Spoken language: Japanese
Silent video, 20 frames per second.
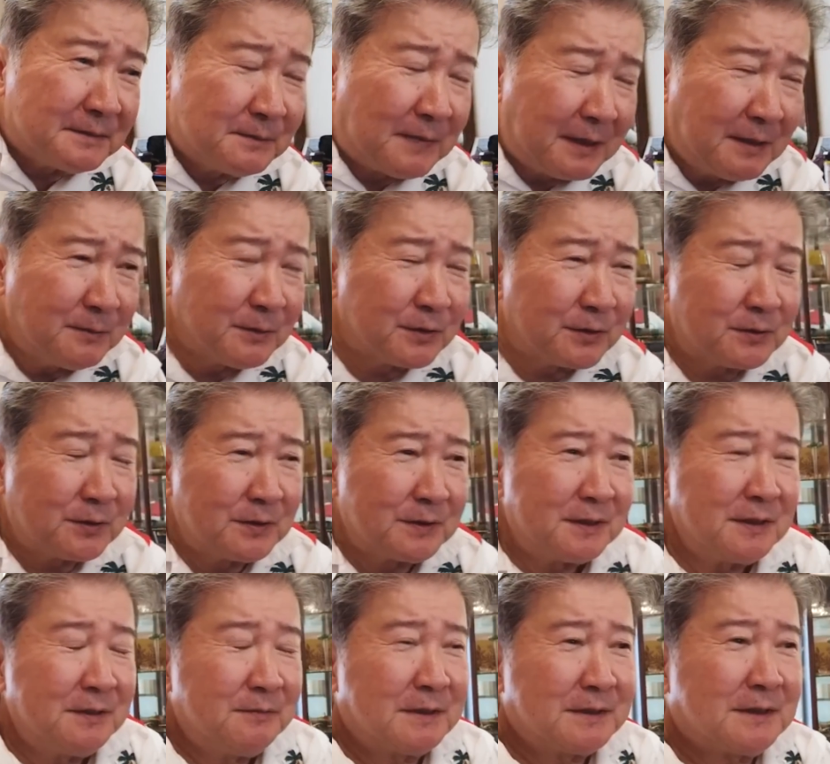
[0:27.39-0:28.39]
前にもちょっと
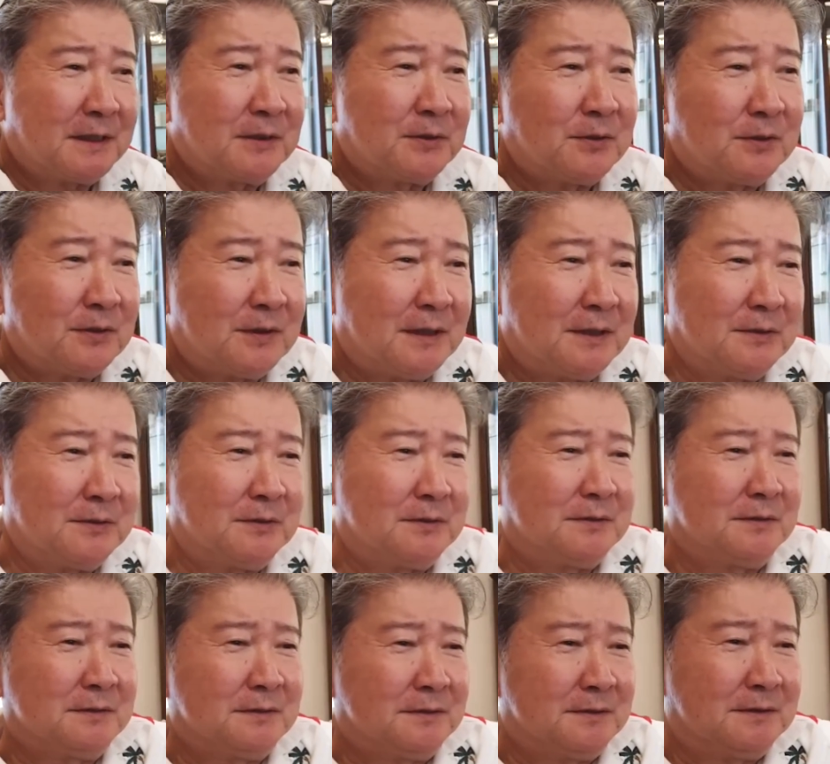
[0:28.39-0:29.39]
言いましたけど、
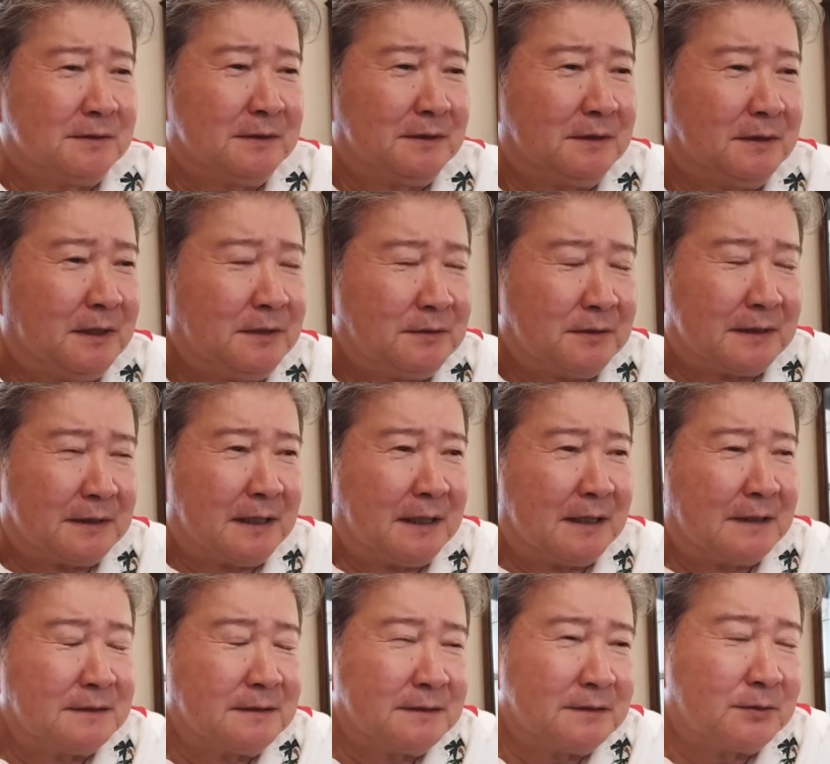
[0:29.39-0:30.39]
なんとか
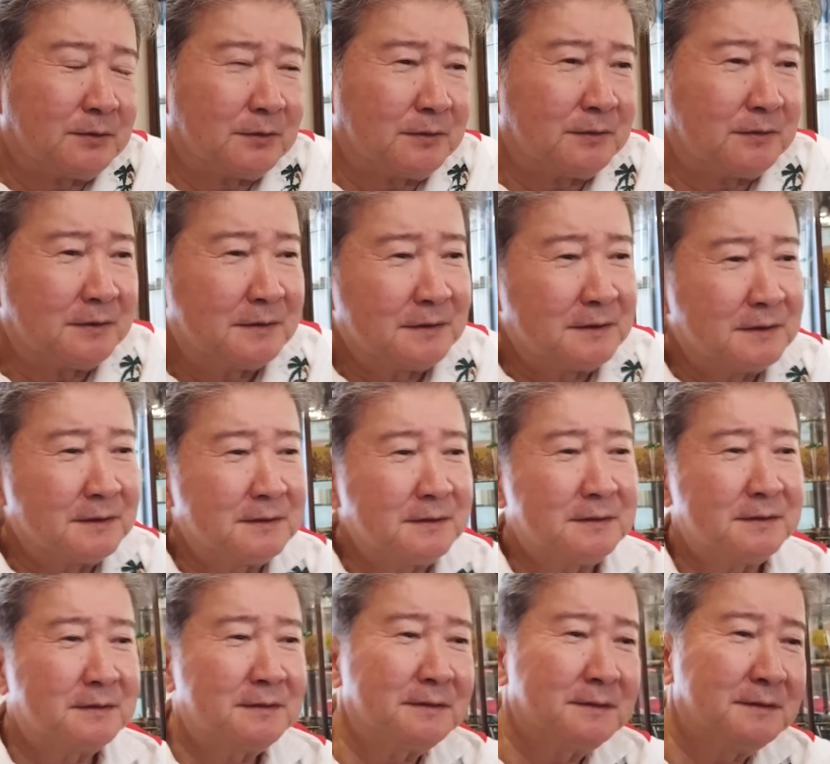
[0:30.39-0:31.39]
な、この